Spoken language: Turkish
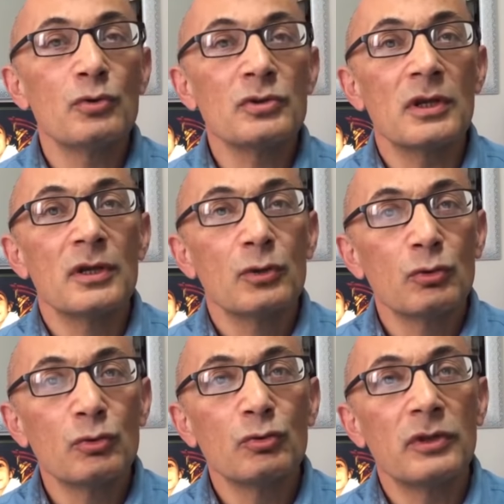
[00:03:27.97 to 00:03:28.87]
Yoksa
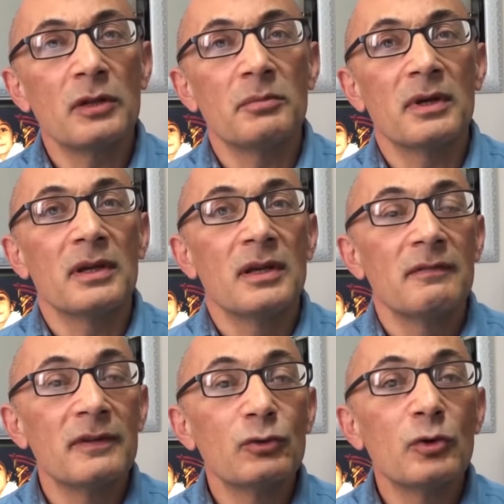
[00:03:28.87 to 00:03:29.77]
tutuklanmak
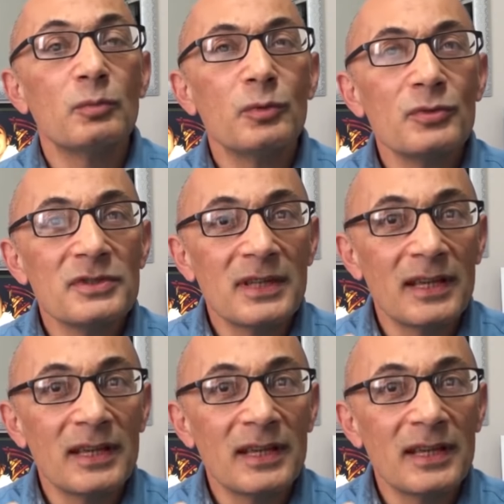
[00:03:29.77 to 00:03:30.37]
ve toplumun